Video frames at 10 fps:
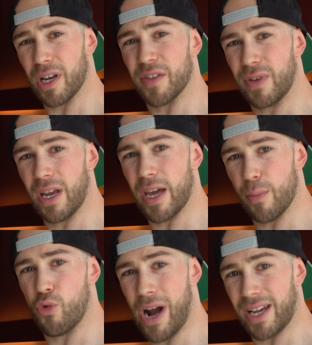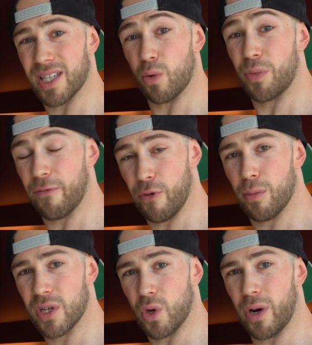wirklich wieder im Rack ist, um die
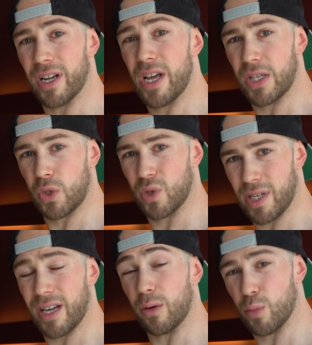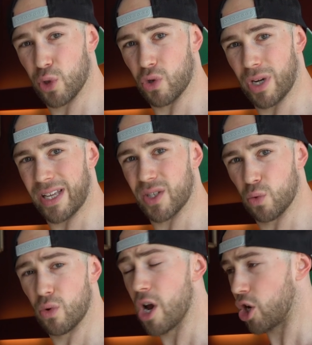Wirbelsäule zu sichern, muskulär
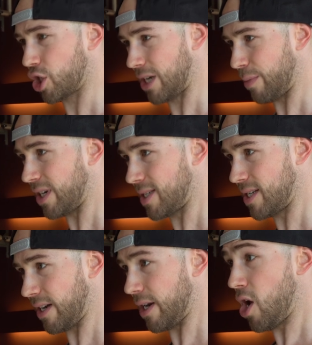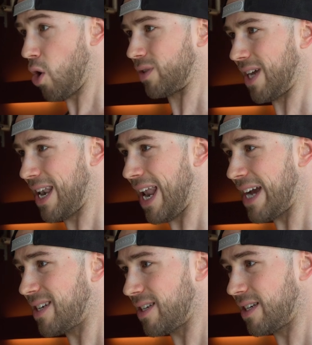zu stabilisieren. Und dann
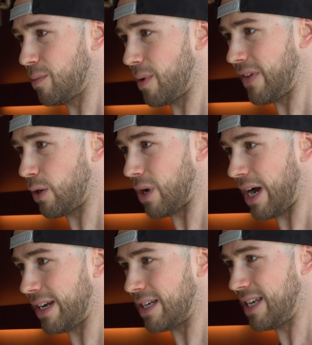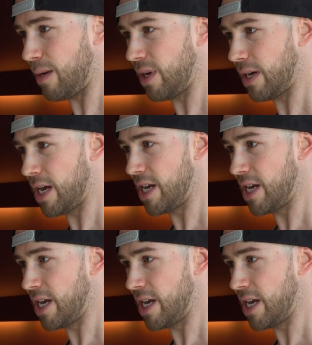leitet ihr die Bewegung ein, indem ihr